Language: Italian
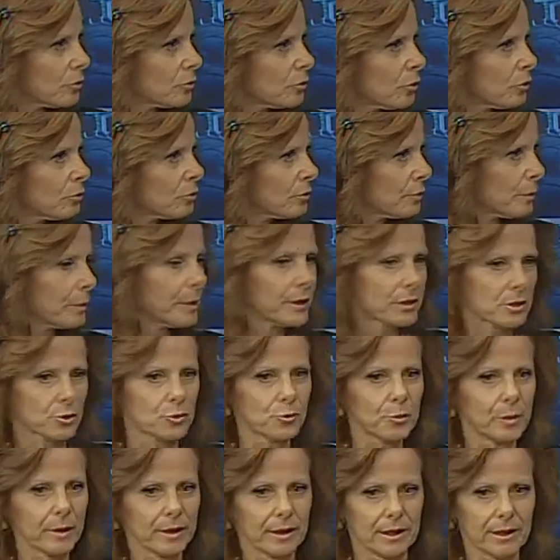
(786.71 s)
non per
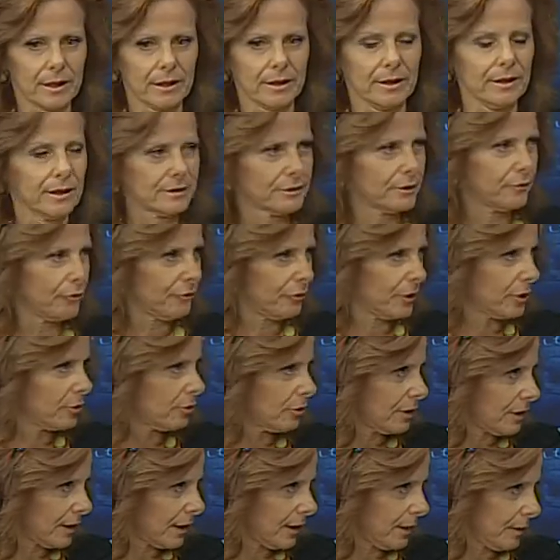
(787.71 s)
superare la
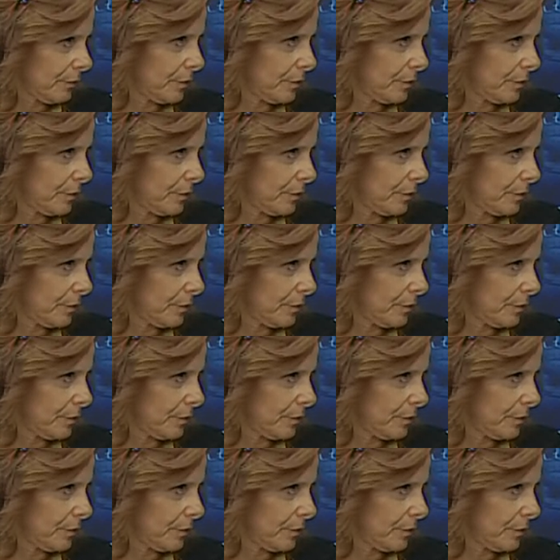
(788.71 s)
difficoltà,